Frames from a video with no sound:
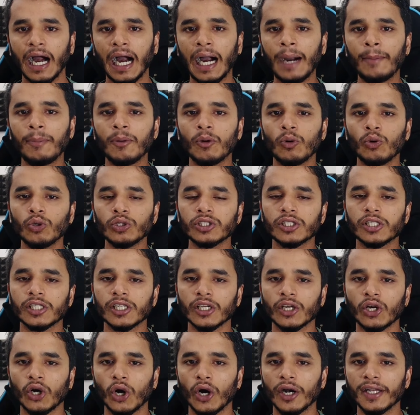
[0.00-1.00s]
आप उस
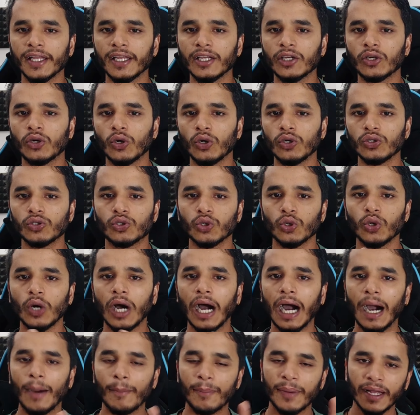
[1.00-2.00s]
रिकॉर्डिंग को जो
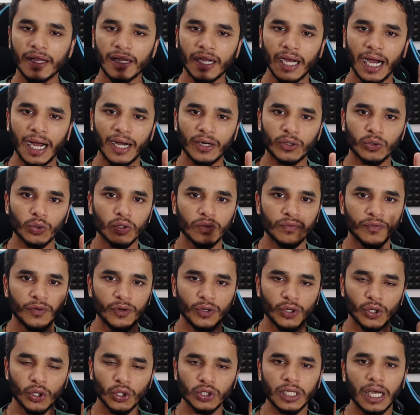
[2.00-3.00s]
आपने कार्टून
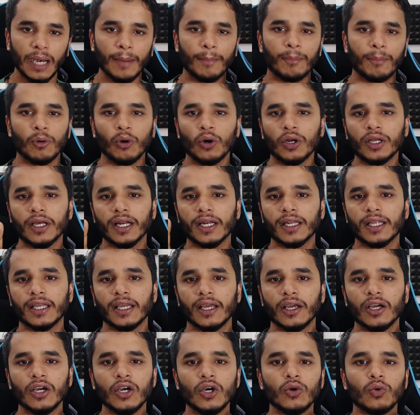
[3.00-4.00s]
वीडियोस अपलोड रही
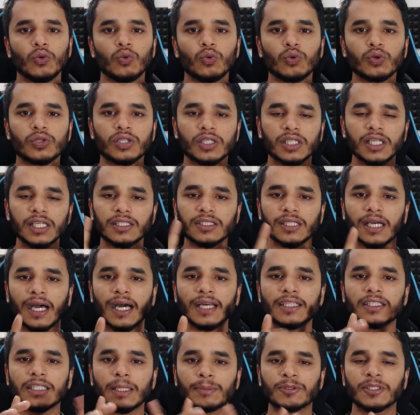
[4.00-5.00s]
है उसके
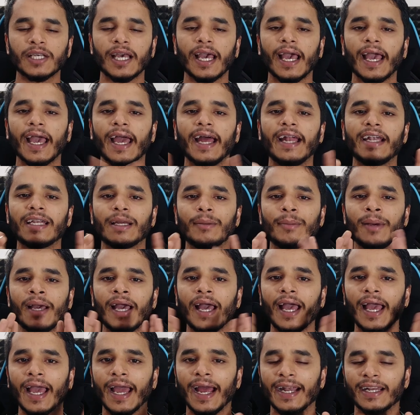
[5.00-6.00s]
साथ सबसे एंड में
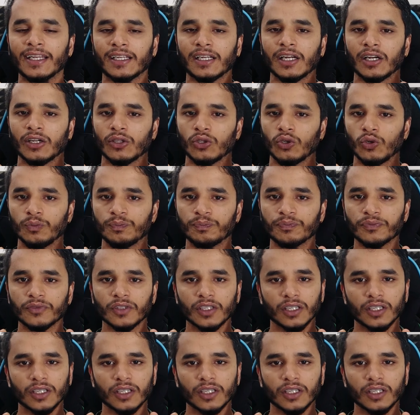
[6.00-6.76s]
ऐड कर दो